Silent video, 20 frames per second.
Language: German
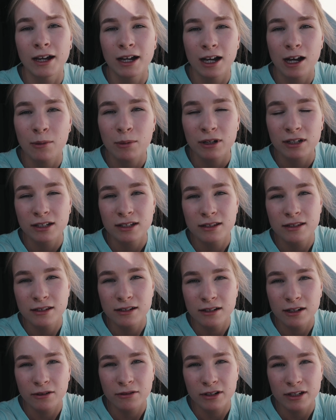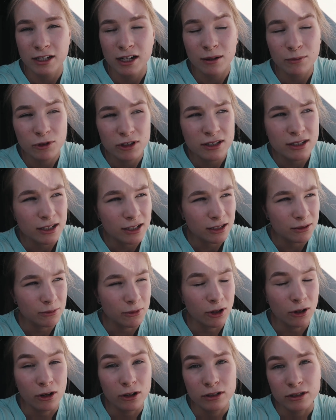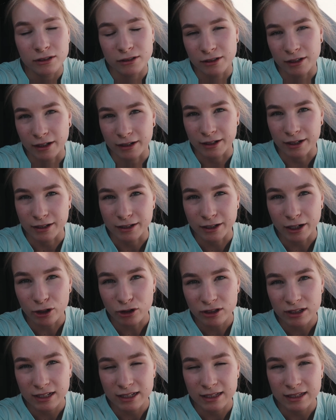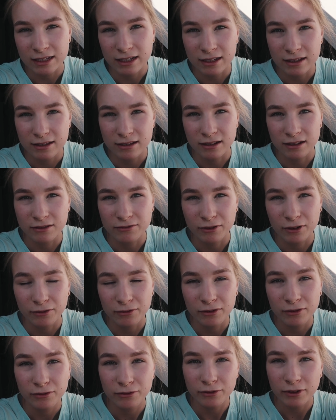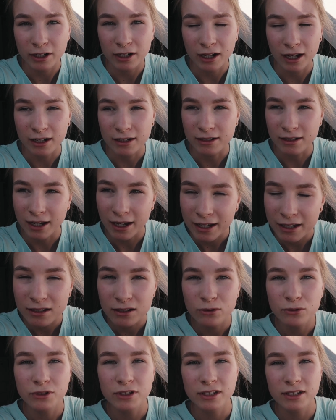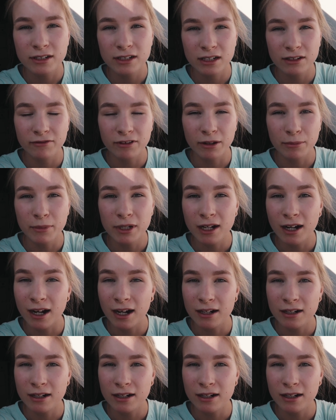Aber Christina und ich haben uns ja eben auch nach draußen gesetzt. Das war auf jeden Fall eine echt gute Idee, war mega